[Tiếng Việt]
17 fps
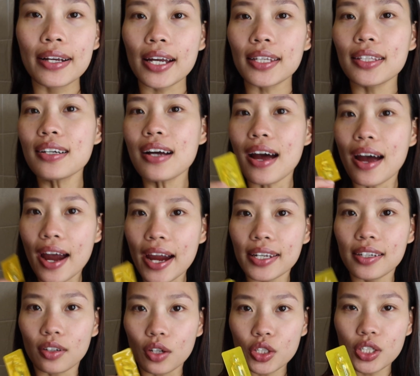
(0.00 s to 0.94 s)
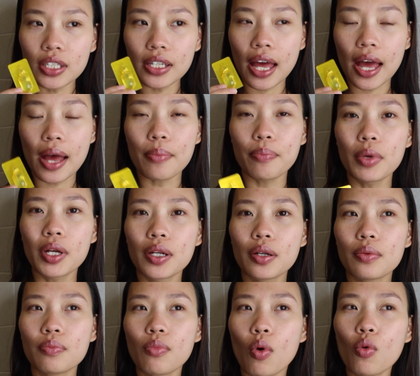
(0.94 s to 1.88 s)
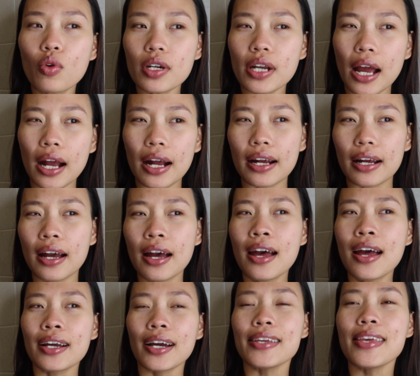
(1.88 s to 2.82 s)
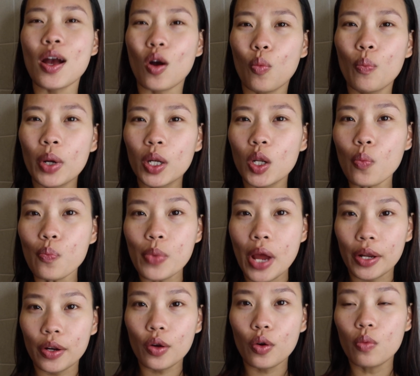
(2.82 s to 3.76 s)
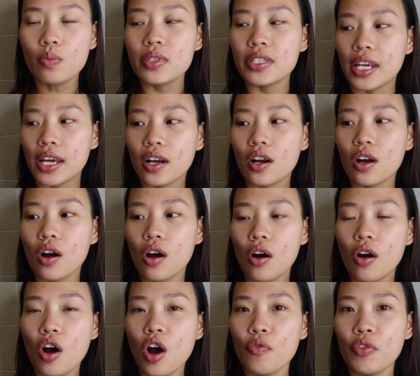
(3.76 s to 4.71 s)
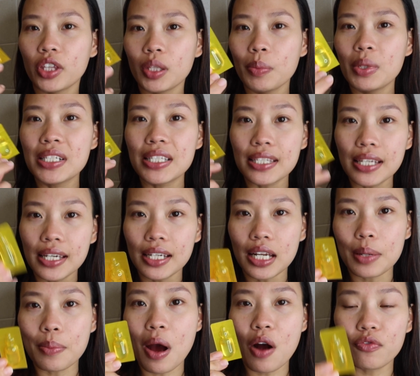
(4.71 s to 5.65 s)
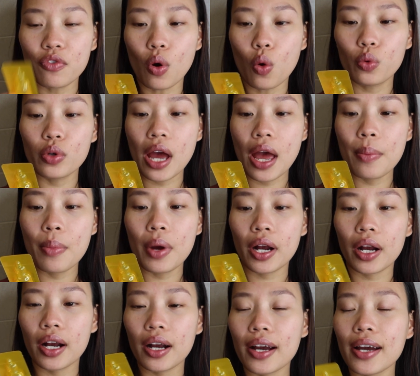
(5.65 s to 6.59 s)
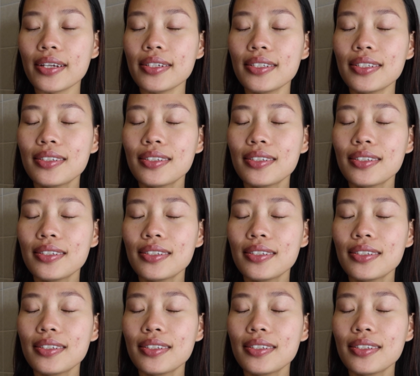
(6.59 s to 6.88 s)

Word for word: cái thứ hai nữa đó chính là mình muốn rằng cái da của mình lúc nào nó cũng sẽ có vitamin C này bao phủ để mà cái